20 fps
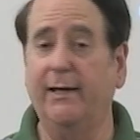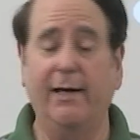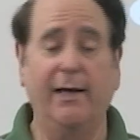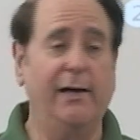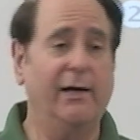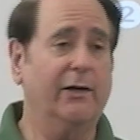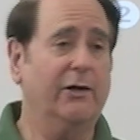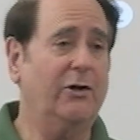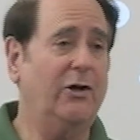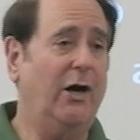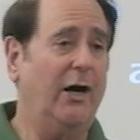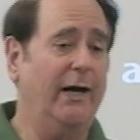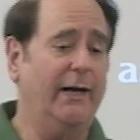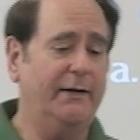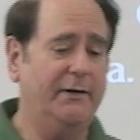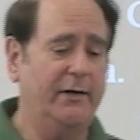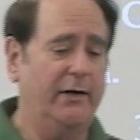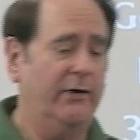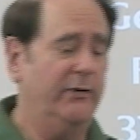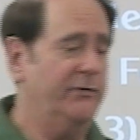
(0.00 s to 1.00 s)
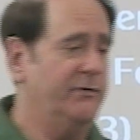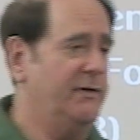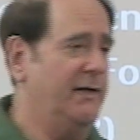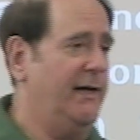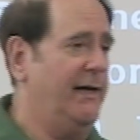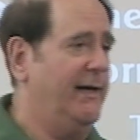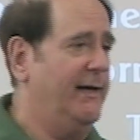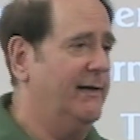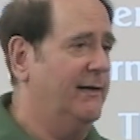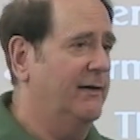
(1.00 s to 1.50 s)
上帝知
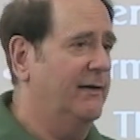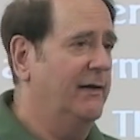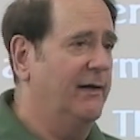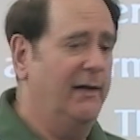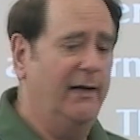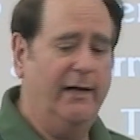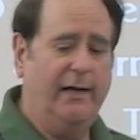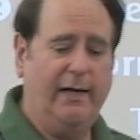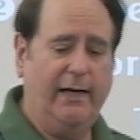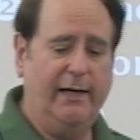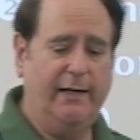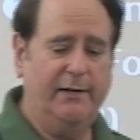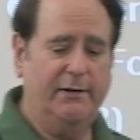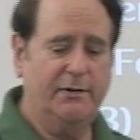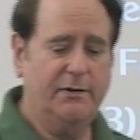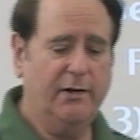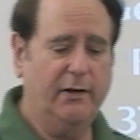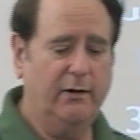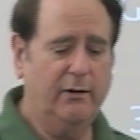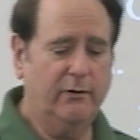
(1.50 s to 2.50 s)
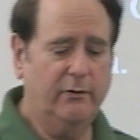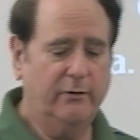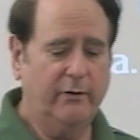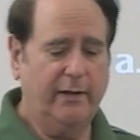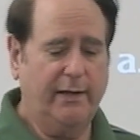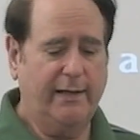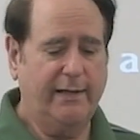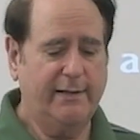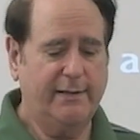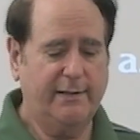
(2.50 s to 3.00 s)
道这一切，所以
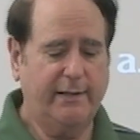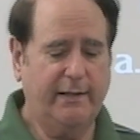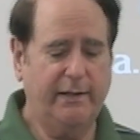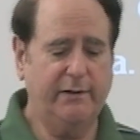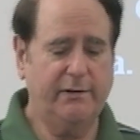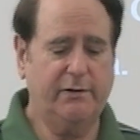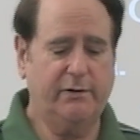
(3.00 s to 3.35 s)
他确